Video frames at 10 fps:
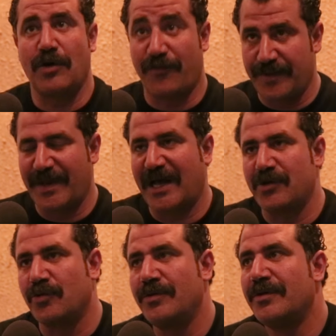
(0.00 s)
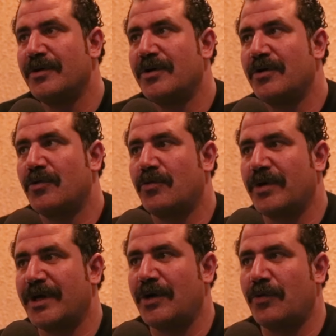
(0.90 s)
التوفيق من عنده
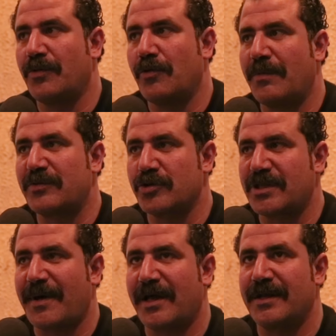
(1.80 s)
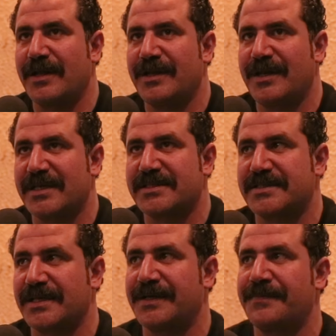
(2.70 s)
ومبسوط طبعا ان
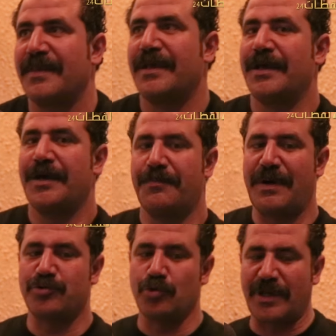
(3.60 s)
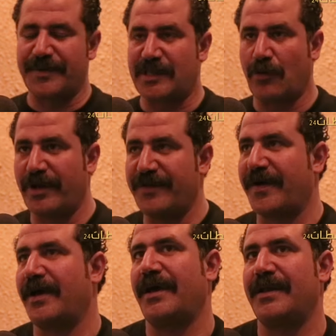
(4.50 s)
الناس مبسوطه
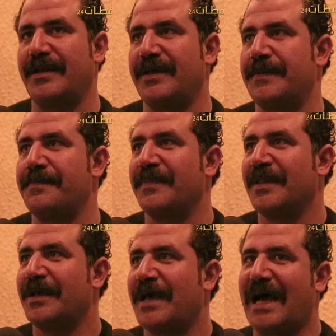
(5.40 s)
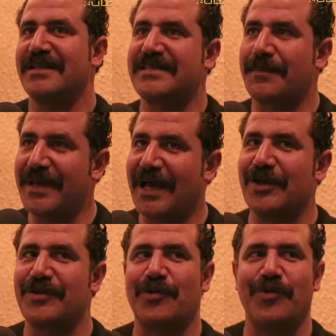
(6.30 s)
بالتوليفه ان هنسميها
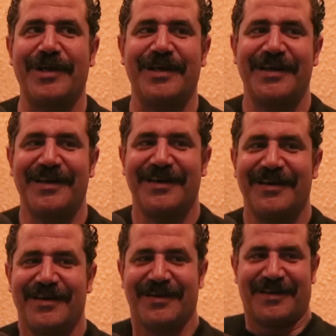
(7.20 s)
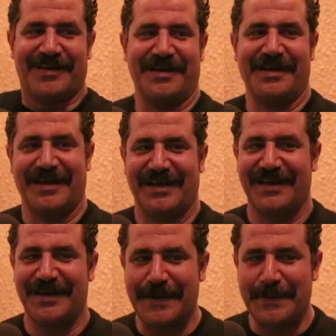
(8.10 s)
نقدر نقول ايه,
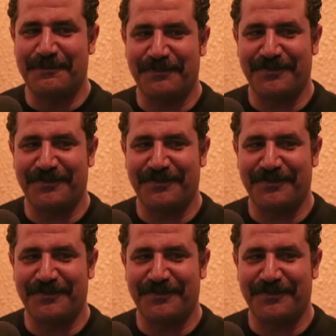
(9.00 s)
إيه،